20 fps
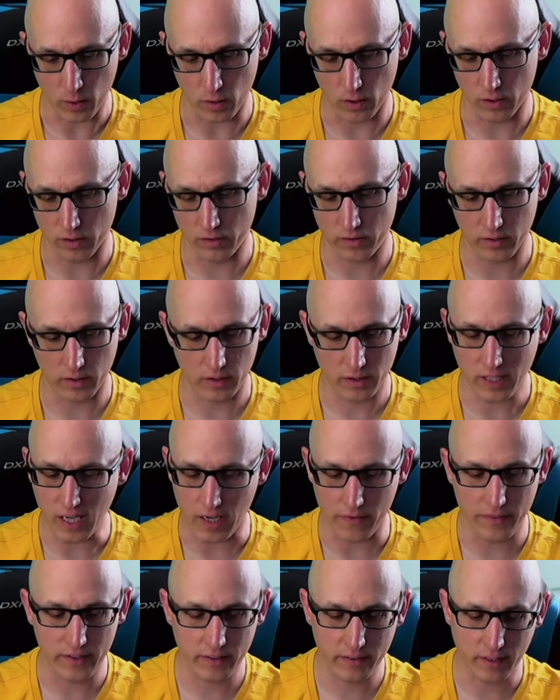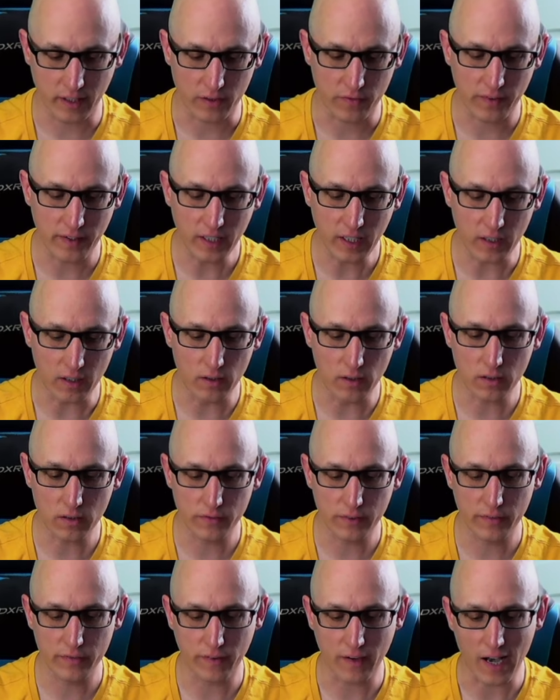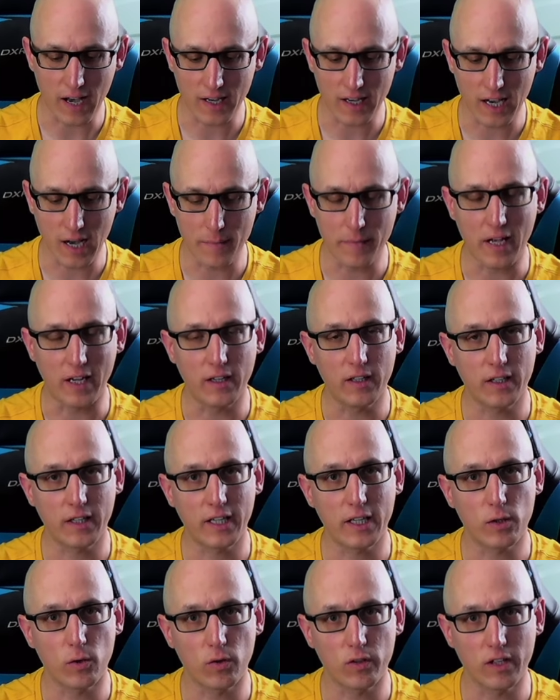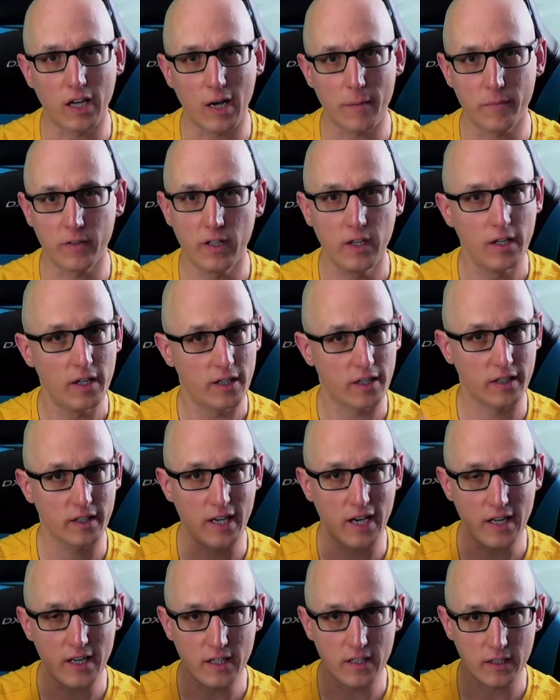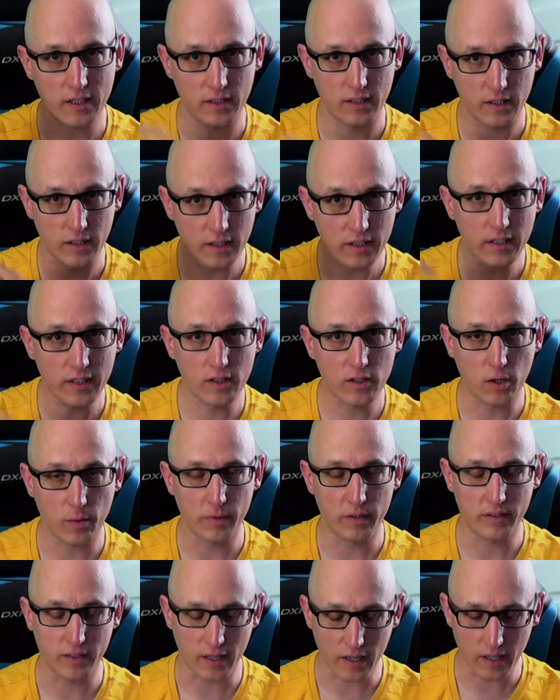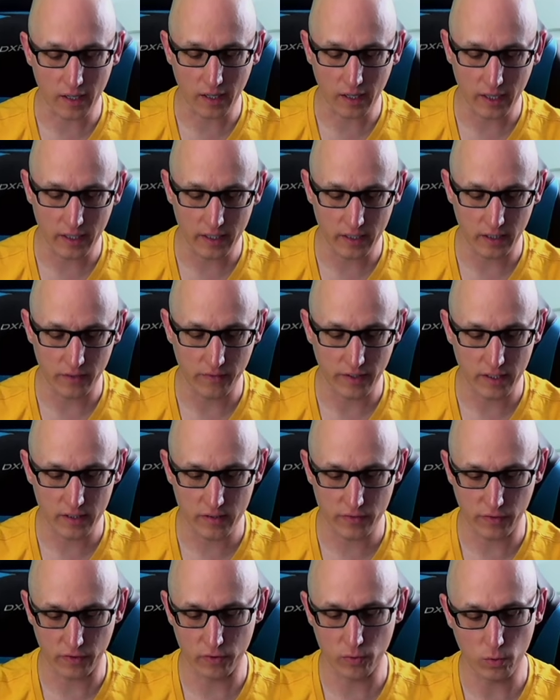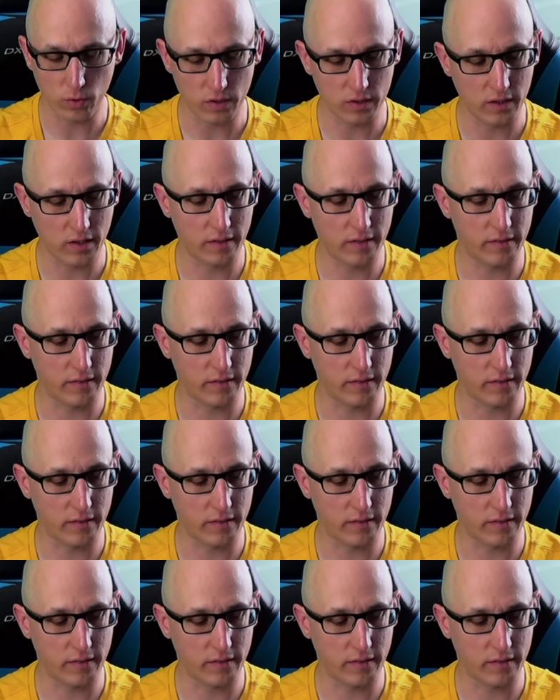Und äh, ja, wie gesagt, wenn ihr irgendwie Fragen habt, Anregungen habt, gerne in die Kommentare rein. Dann werde ich versuchen,